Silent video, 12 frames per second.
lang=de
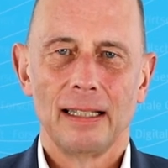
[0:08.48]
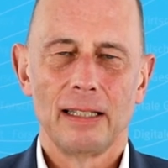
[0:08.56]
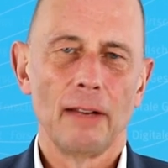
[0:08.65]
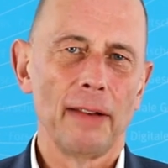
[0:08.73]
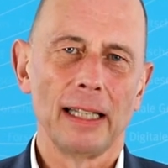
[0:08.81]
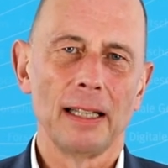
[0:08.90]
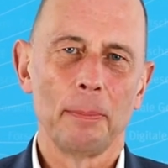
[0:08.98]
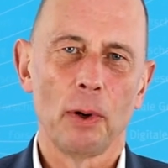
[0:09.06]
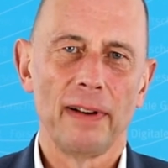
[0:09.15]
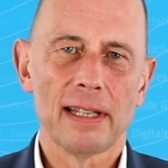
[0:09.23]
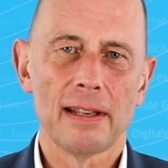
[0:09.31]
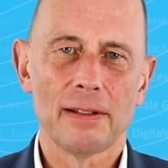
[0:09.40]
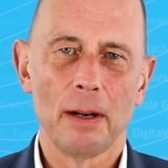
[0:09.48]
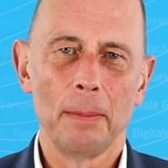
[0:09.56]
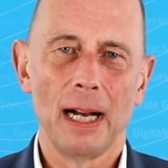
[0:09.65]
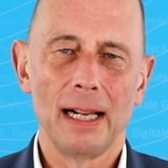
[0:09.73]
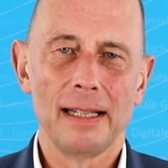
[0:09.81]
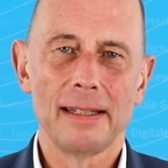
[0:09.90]
Sehr verehrter Professor
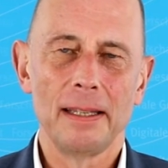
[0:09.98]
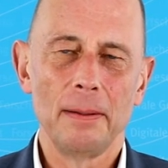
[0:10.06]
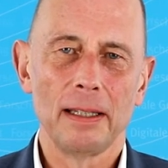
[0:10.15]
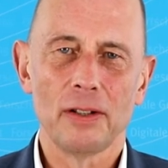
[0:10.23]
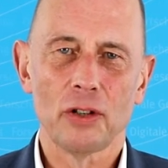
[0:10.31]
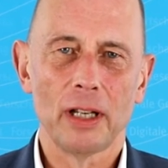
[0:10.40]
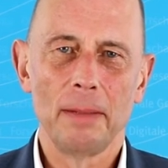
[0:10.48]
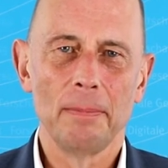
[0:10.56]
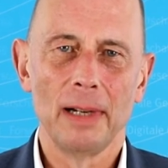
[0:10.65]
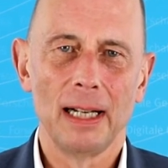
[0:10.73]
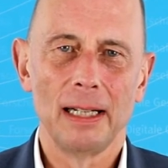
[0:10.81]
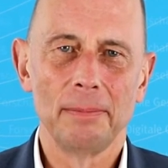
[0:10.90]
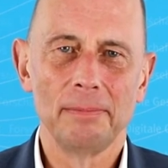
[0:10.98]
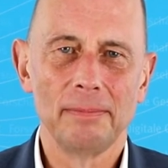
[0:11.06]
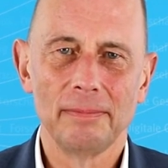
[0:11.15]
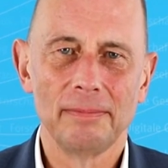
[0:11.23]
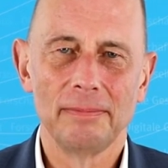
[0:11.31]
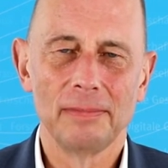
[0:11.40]
Sommer, als Sie geschrieben
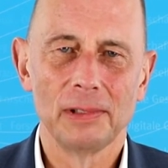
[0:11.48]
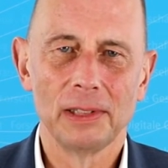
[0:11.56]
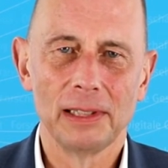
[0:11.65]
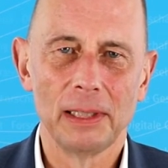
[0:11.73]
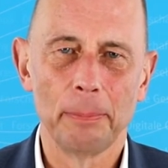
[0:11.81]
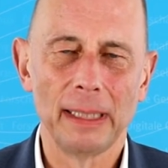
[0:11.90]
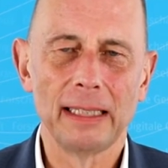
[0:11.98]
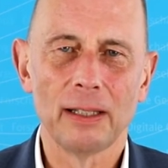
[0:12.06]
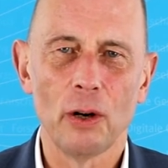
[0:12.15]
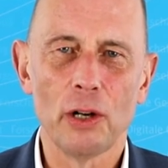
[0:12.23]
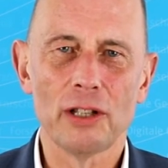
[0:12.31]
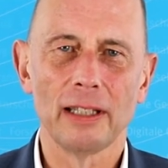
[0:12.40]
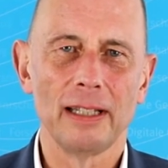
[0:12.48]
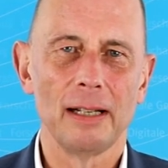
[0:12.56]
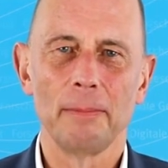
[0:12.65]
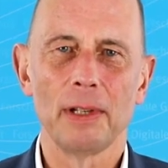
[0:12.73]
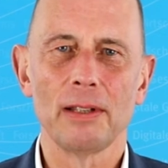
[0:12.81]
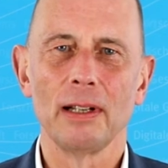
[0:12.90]
haben und die Bitte geäußert
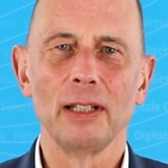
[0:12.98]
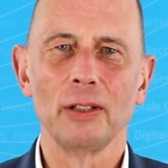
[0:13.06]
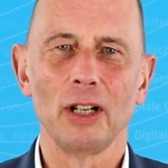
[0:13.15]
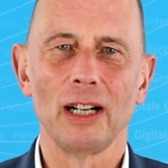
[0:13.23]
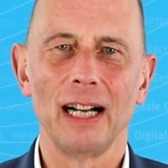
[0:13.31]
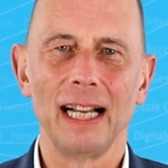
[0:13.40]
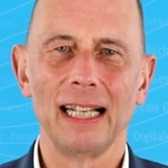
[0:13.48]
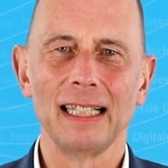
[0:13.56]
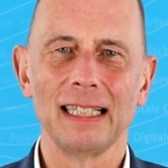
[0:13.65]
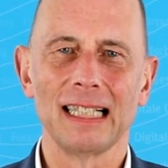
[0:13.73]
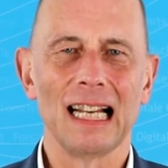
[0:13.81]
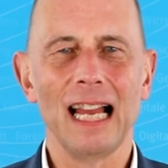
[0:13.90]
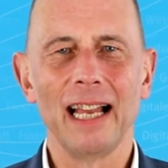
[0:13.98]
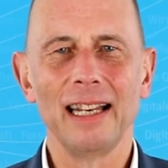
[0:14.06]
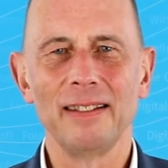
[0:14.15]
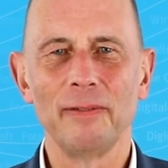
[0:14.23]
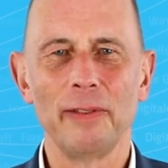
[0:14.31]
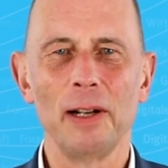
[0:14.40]
haben, ich solle doch einen
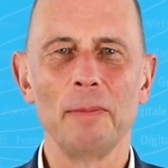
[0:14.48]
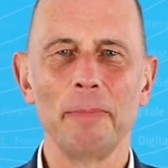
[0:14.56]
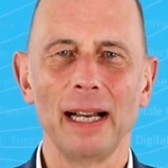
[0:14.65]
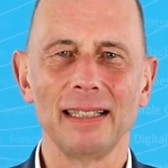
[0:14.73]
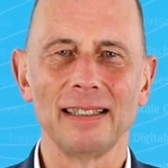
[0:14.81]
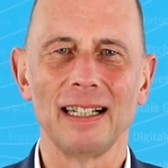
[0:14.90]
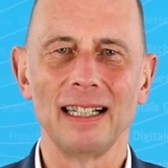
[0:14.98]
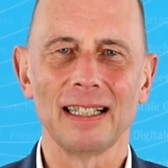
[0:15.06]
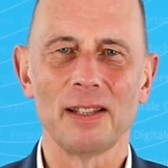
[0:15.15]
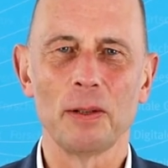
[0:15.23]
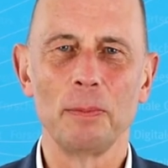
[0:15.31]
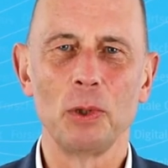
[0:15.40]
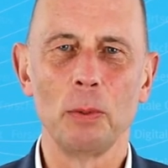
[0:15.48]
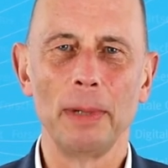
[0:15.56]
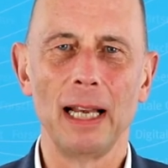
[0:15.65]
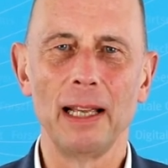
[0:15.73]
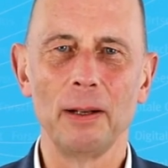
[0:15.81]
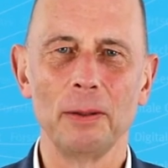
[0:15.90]
kleinen Filmbeitrag zum
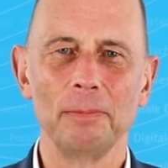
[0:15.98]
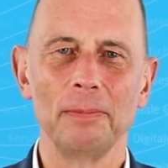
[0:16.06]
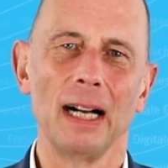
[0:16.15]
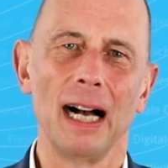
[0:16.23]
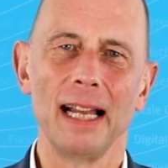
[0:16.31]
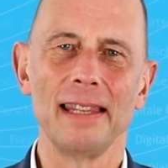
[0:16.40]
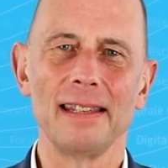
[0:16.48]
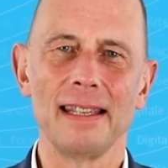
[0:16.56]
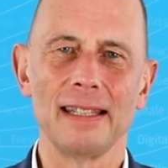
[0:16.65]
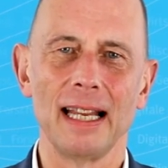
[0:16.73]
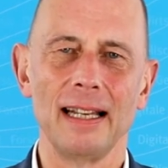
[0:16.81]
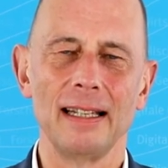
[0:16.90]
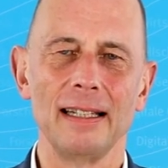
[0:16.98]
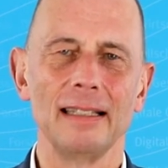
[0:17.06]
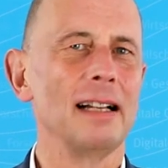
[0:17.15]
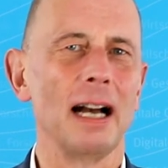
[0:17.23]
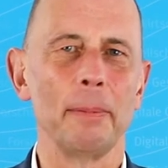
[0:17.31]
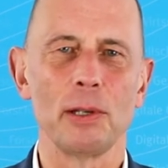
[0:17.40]
Jubiläum an Sie
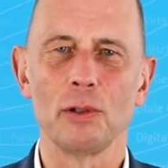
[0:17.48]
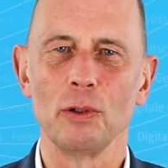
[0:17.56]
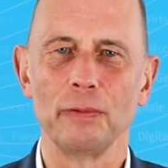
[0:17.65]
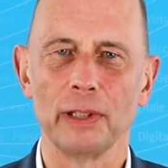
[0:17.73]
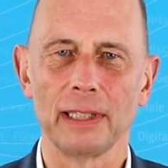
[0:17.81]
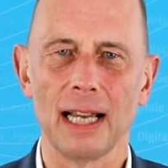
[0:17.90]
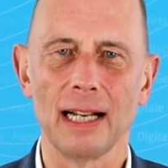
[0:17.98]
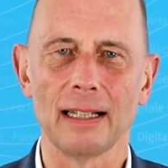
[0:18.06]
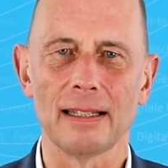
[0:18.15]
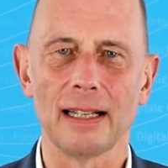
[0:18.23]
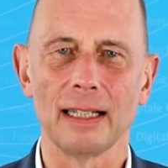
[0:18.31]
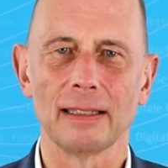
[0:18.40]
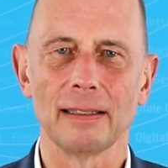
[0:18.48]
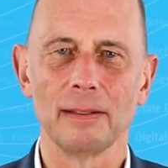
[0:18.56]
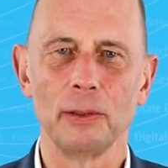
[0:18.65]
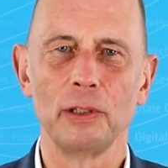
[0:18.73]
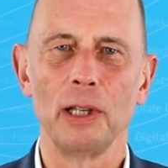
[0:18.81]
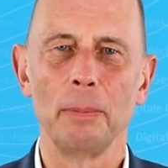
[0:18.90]
senden, habe ich sofort Ja gesagt.
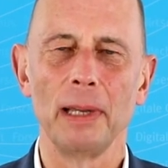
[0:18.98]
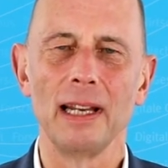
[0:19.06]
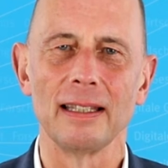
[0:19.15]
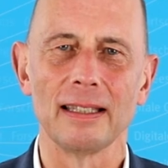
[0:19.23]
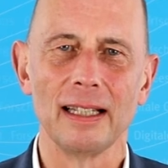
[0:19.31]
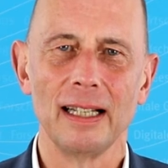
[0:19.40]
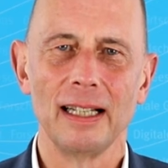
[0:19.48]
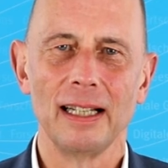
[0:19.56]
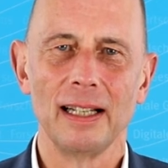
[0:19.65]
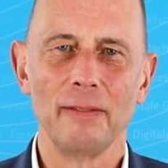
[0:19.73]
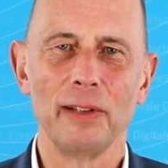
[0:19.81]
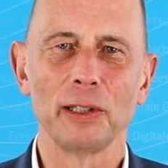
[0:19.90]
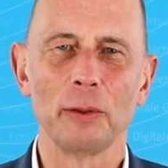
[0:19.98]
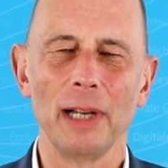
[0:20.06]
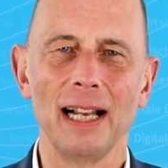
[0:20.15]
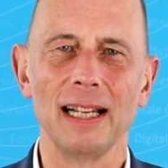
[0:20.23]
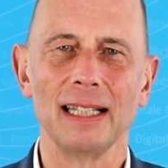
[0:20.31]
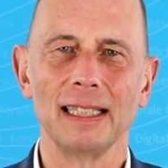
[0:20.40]
Und hier bin ich,
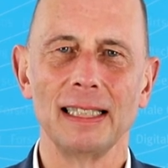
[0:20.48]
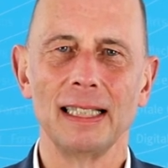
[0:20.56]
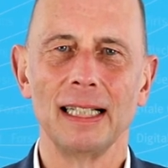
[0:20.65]
virtuell.